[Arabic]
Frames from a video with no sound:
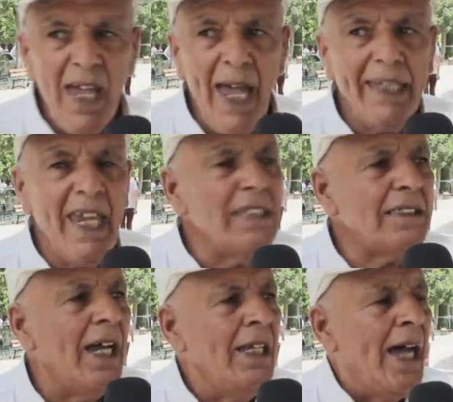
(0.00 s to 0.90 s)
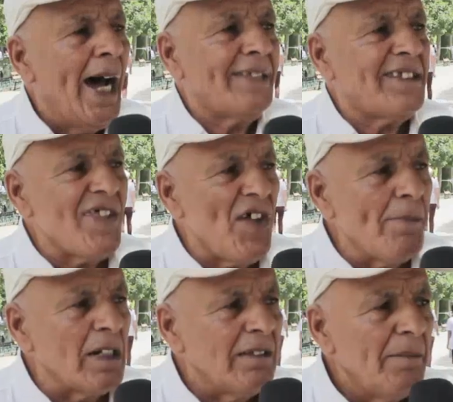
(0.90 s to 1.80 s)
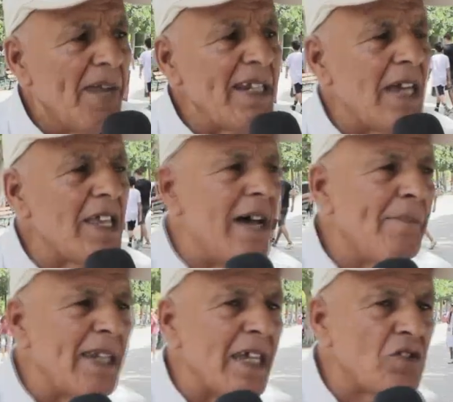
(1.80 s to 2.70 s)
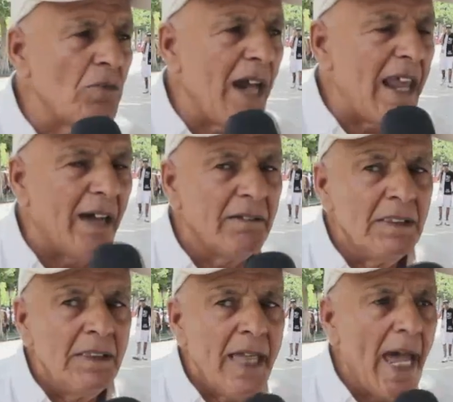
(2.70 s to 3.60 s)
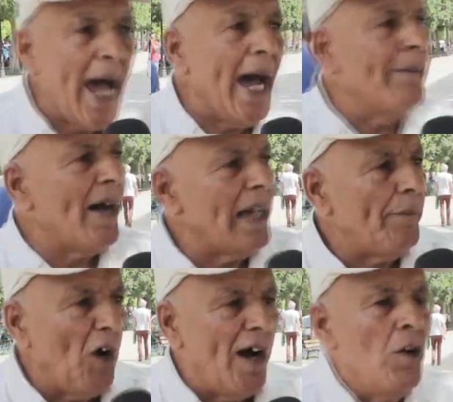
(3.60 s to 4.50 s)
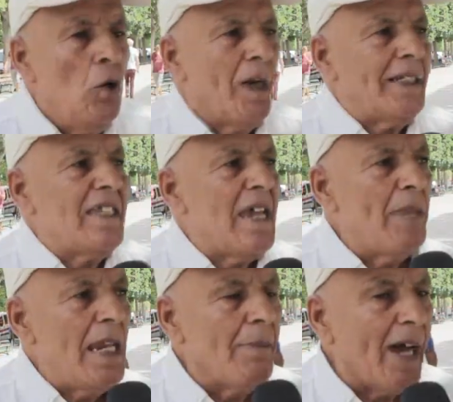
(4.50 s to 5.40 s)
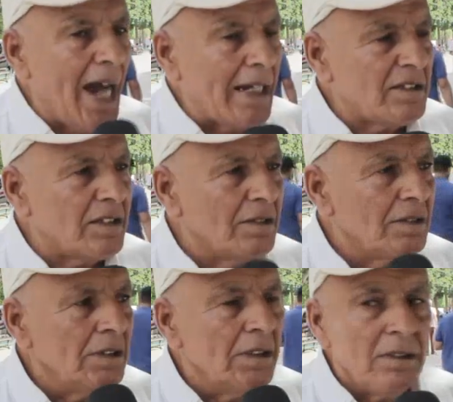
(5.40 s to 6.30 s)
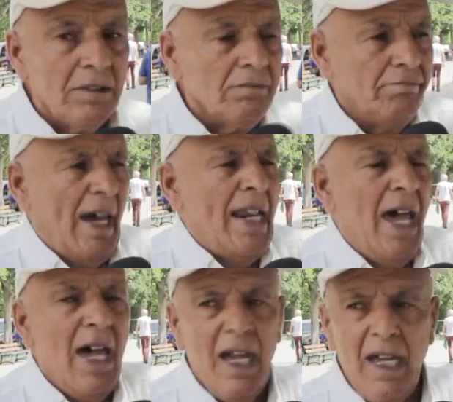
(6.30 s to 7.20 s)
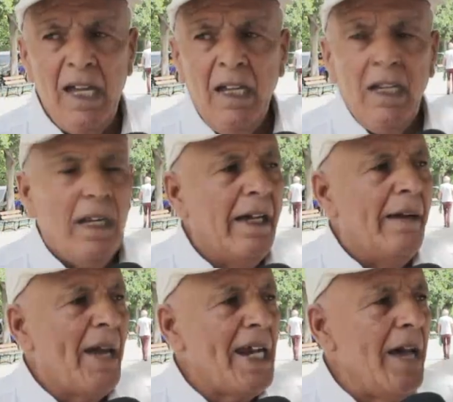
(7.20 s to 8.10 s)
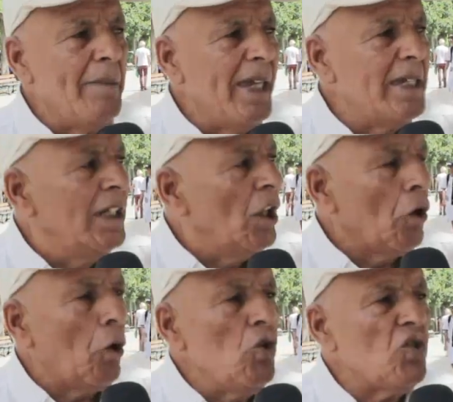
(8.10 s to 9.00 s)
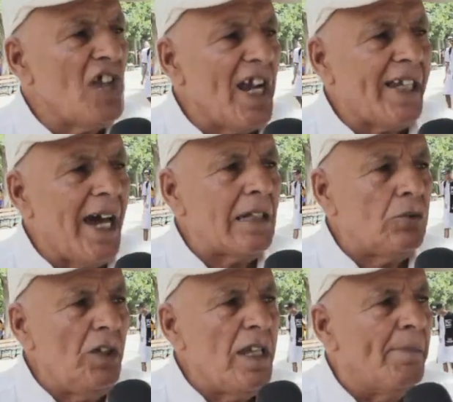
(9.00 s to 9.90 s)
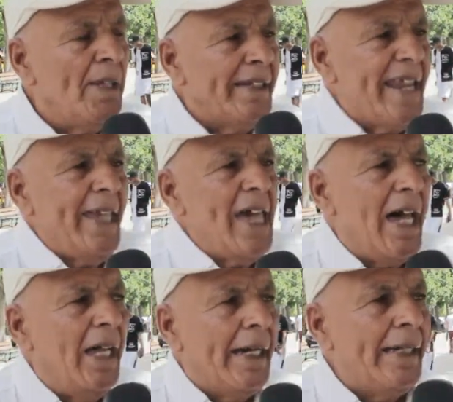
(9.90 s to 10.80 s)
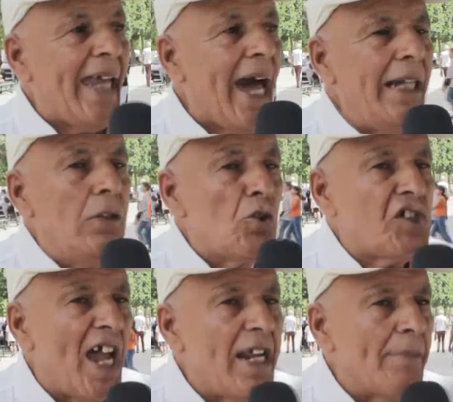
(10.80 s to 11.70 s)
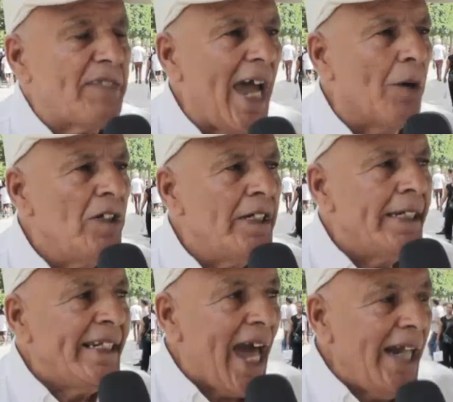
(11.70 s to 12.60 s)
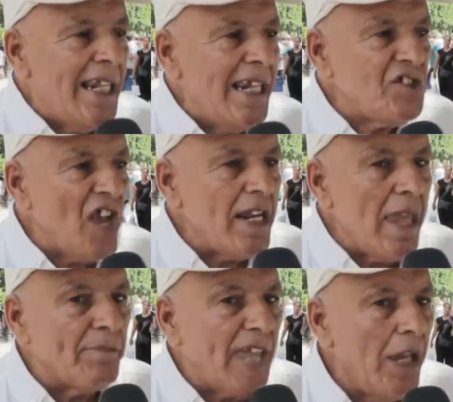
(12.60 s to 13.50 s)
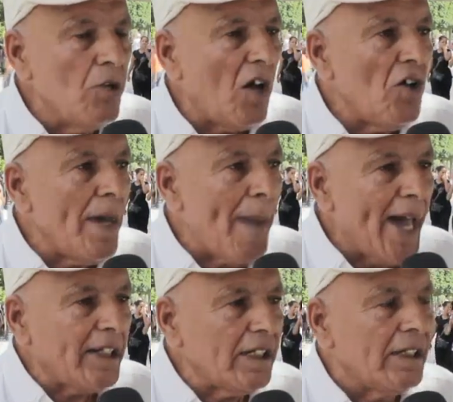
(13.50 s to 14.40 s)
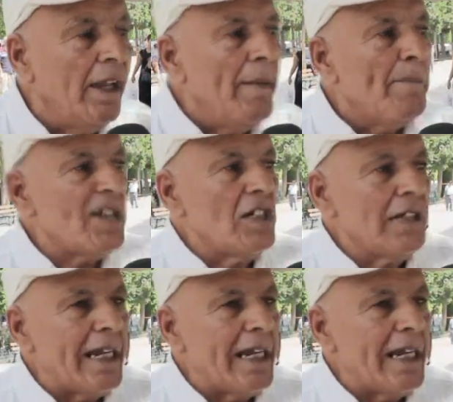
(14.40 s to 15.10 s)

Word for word: حكايه التضامن بين بين الزملاء آه، معناها وقت اللي زميلهم غالط معناها آه، ما ما يقولوا له شراك غلط وعيب نحن نحلوا الشهريه نتاعو نحلل الشهريه نتاعي وناخذها بعرقي باش